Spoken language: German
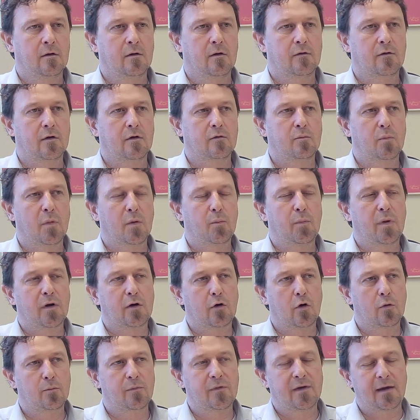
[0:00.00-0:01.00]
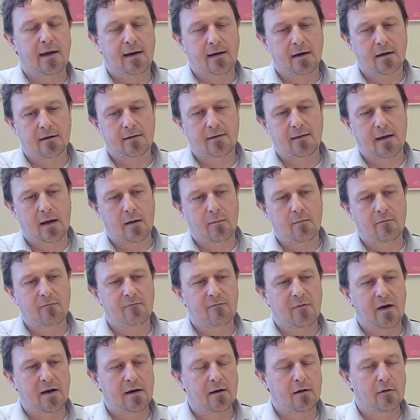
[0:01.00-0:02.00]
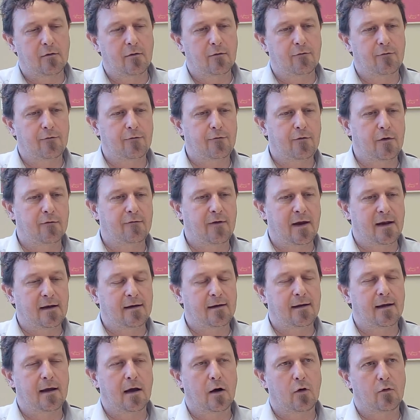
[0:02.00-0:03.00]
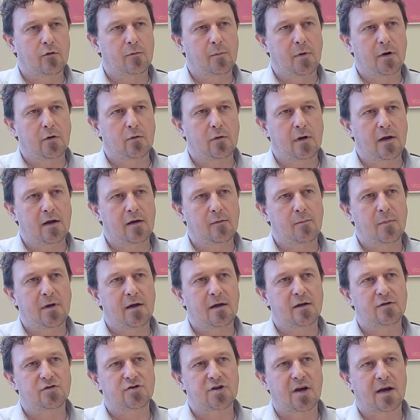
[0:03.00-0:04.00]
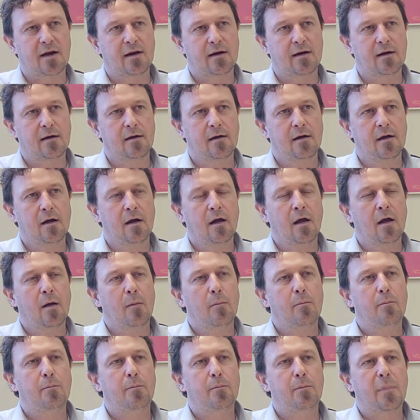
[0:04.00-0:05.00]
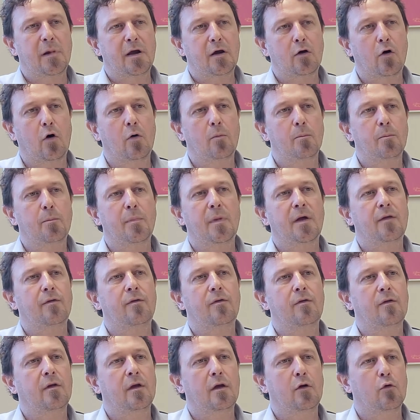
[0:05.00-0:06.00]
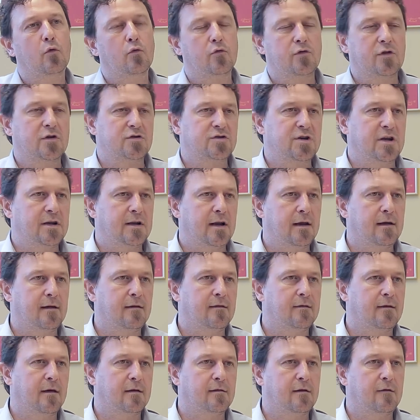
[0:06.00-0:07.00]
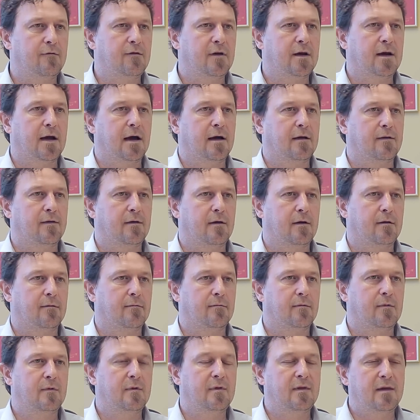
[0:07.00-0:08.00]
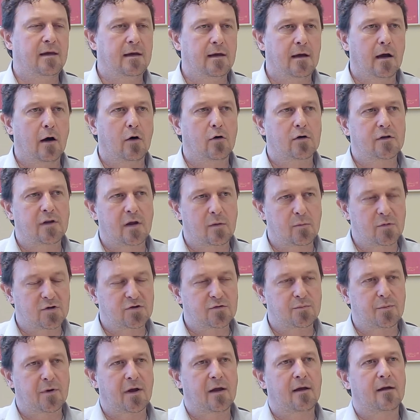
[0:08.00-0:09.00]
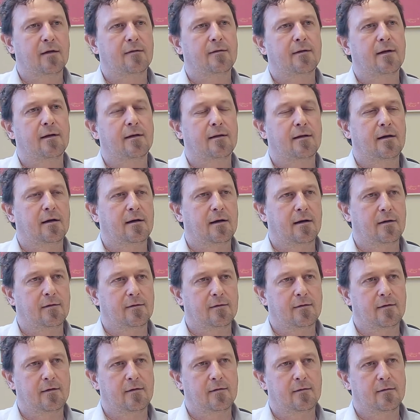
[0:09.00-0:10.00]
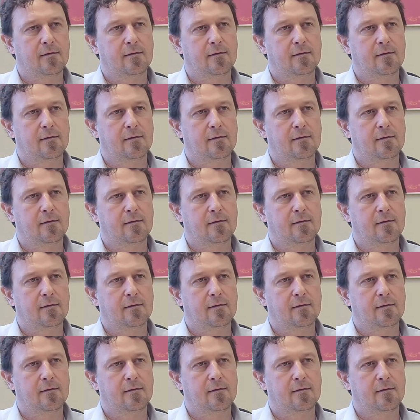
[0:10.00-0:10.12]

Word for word: Das heißt, man bekommt je nachdem, für welche Ausbildung ich mich entscheide, bekommt man die unterschiedlichen Zertifikate, die auch dementsprechend anerkannt sind.